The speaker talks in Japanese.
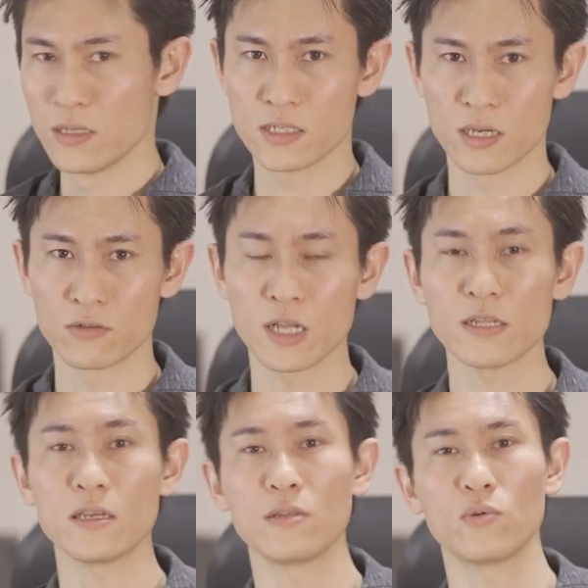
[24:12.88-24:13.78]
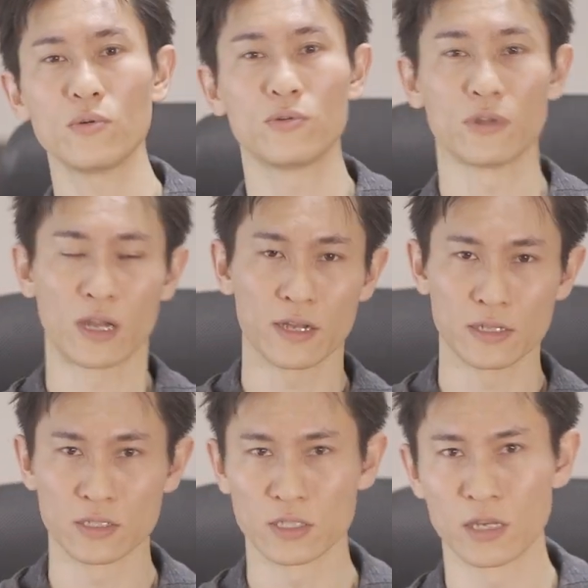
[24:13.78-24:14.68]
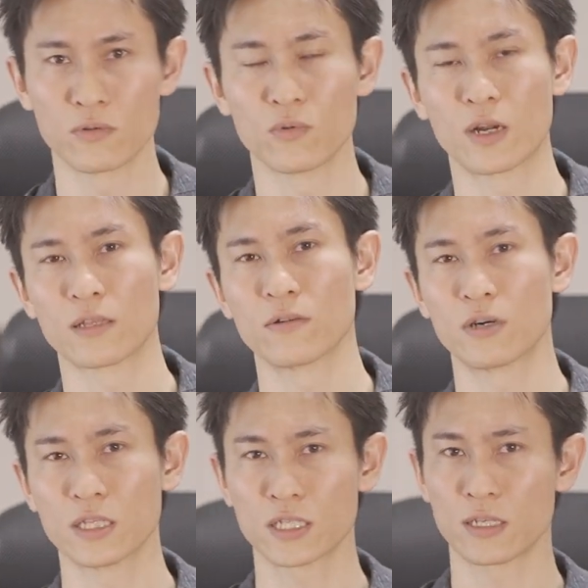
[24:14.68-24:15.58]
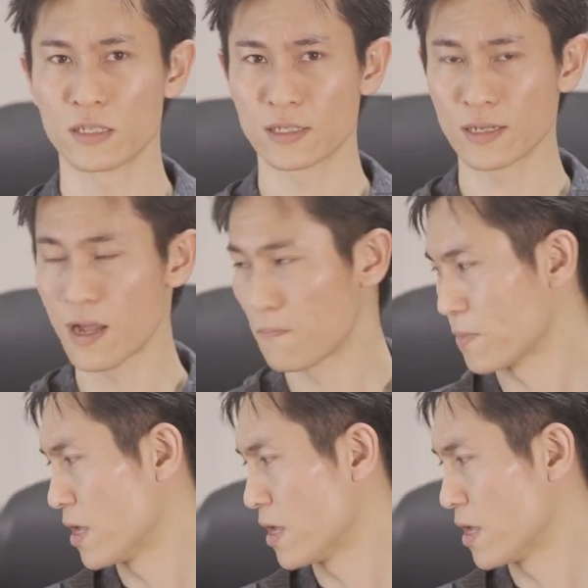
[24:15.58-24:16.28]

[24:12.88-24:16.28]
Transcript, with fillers: じゃあ具体的にどういうふうに解決していくのかっていう話なんですが、